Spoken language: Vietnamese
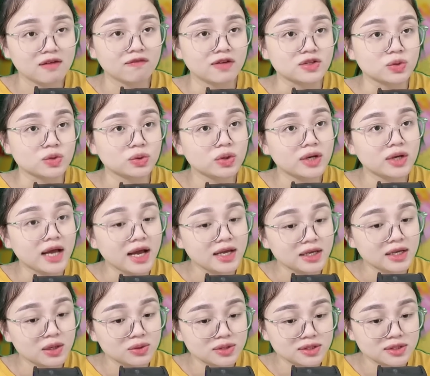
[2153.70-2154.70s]
Và rồi tôi đã
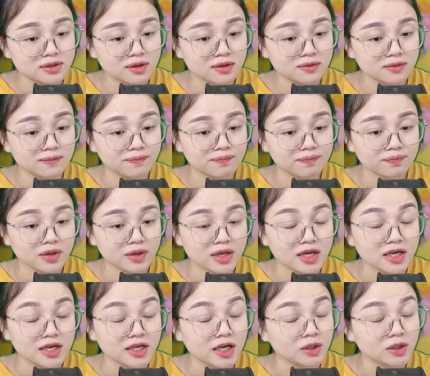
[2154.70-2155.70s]
yêu Dương
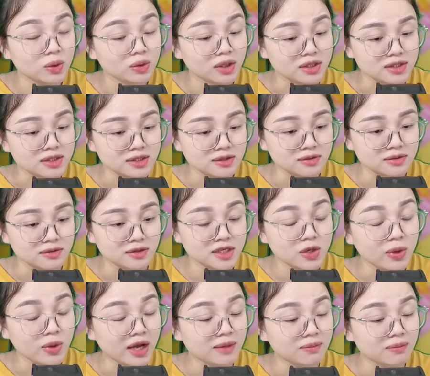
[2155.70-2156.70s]
khi tôi thật sự
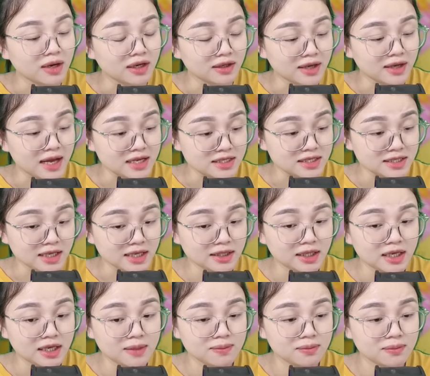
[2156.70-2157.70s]
yêu anh bằng cả trái
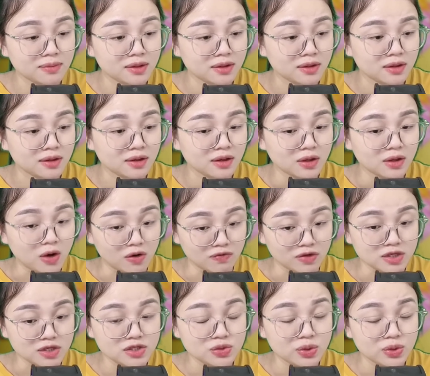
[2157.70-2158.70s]
tim. Còn
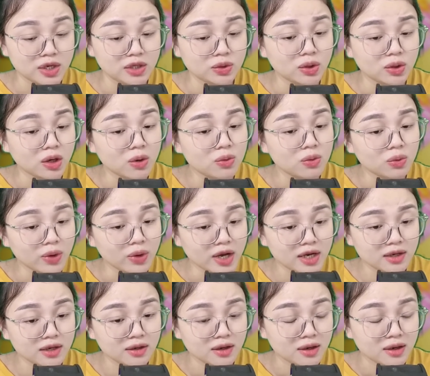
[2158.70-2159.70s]
với Duy tôi không
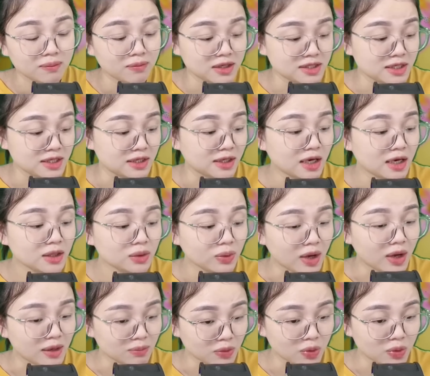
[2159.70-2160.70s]
quên mà chỉ cất
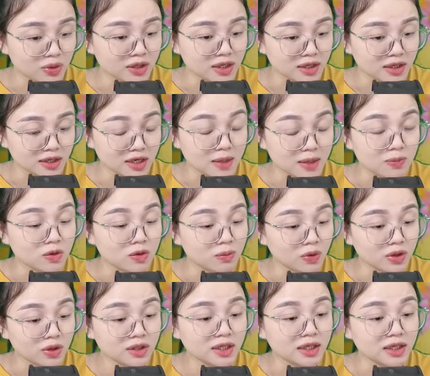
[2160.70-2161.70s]
toàn bộ kỷ niệm của
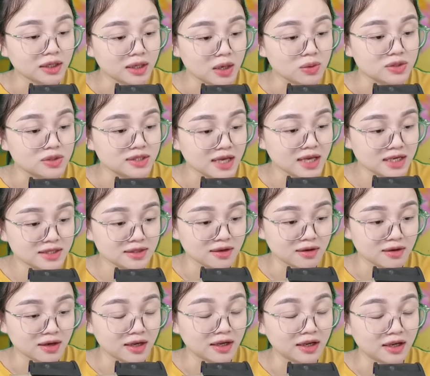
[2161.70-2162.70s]
mối tình đầu giang
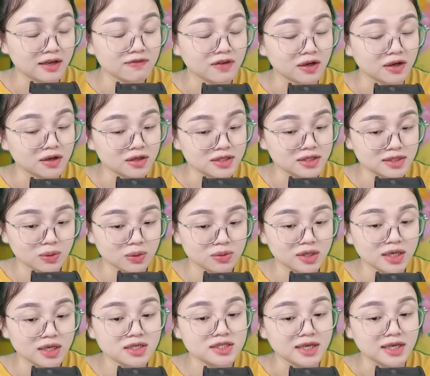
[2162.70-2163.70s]
dở ấy vào nơi sâu
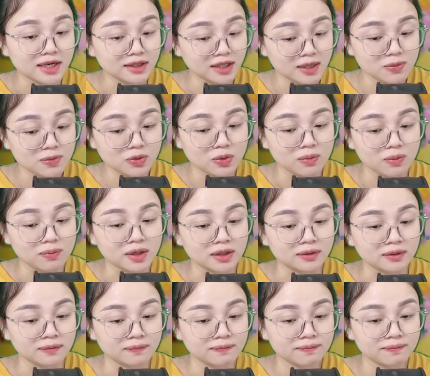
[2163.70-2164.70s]
nhất trái tim của
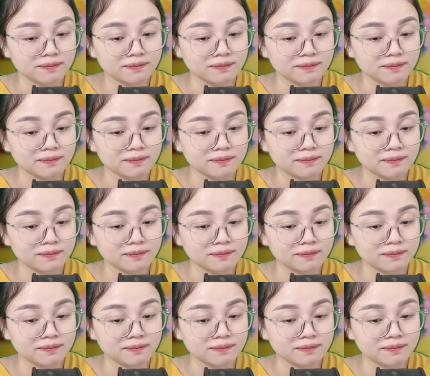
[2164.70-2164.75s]
mình.